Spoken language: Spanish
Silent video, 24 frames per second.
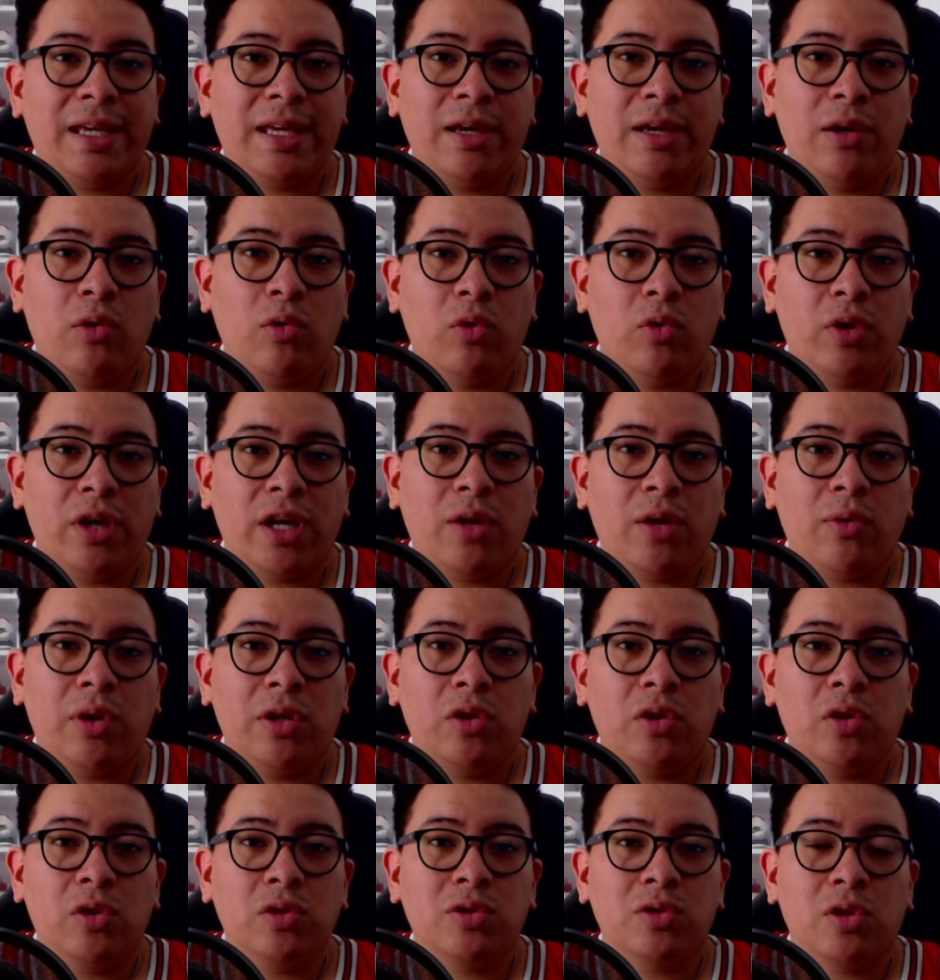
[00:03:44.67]
que ocurre cuando
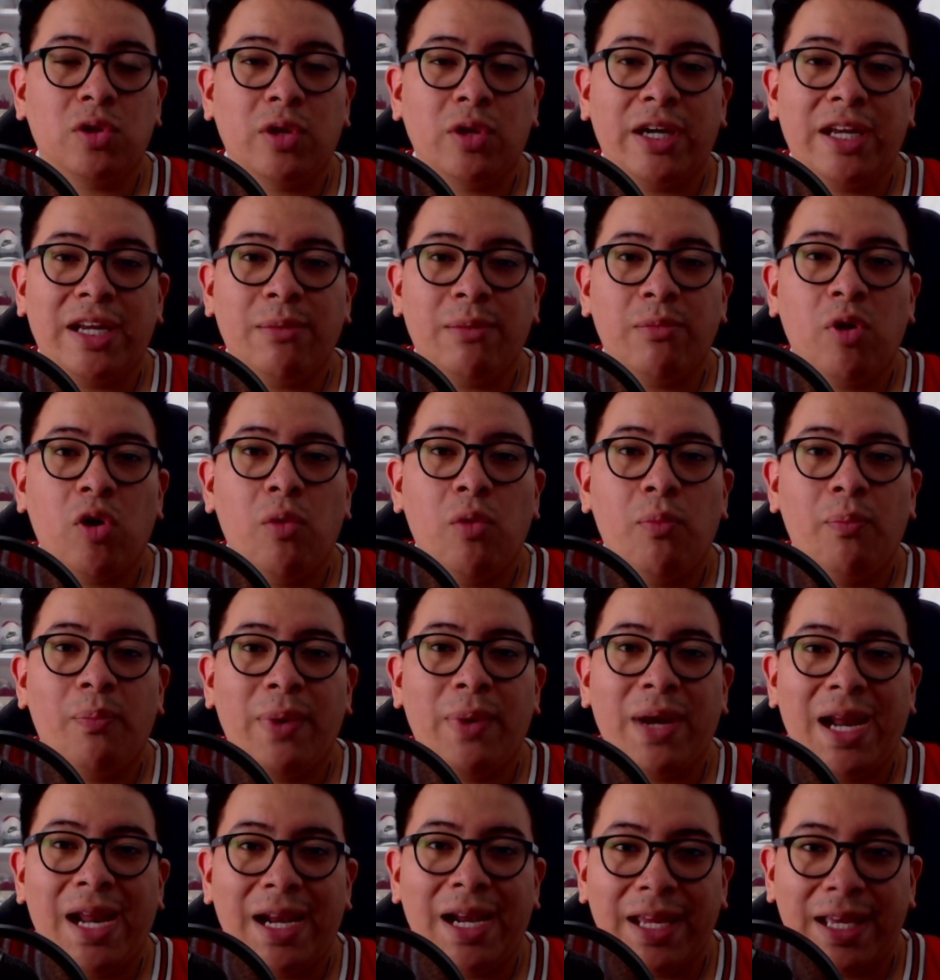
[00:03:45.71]
nosotros queremos
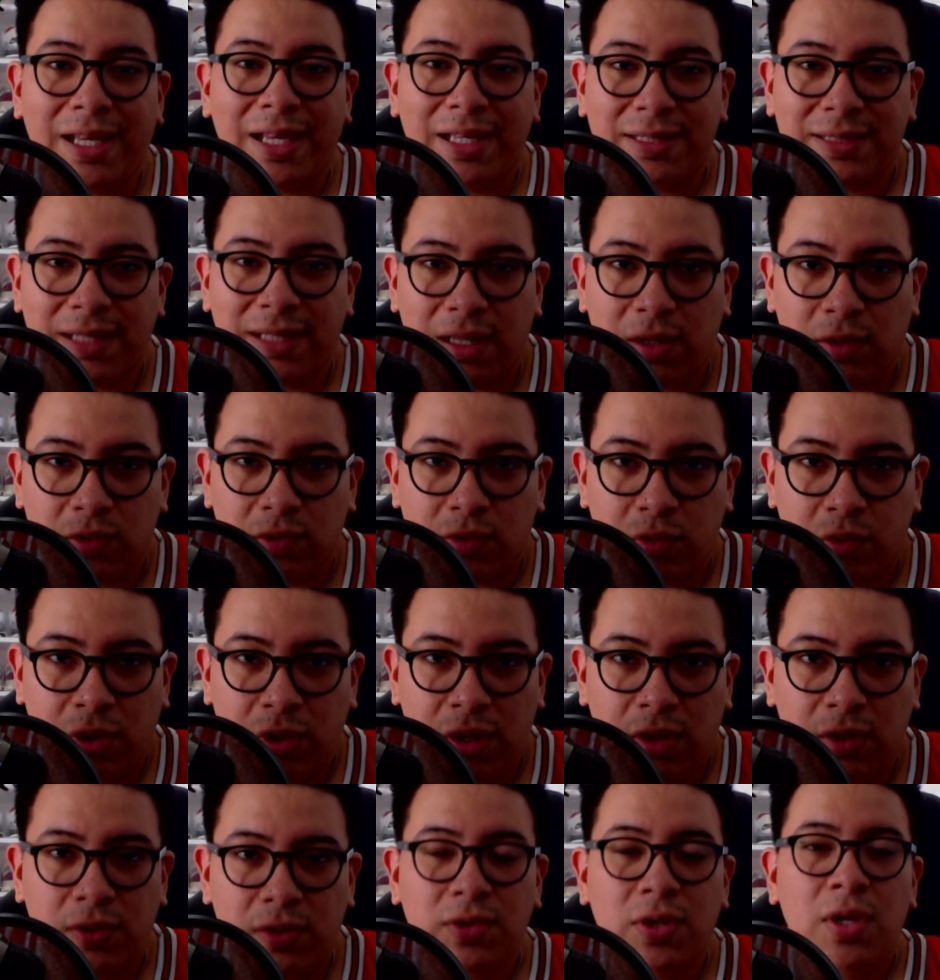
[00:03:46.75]
comprar en Estados
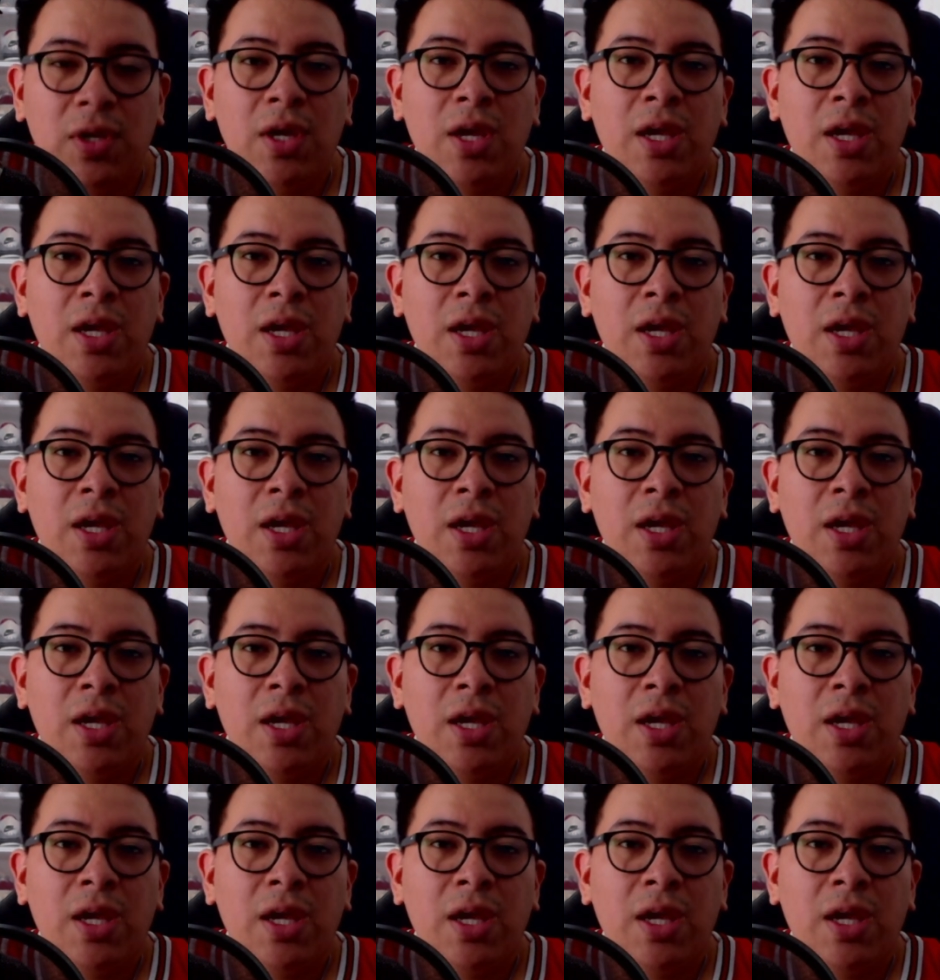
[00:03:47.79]
Unidos.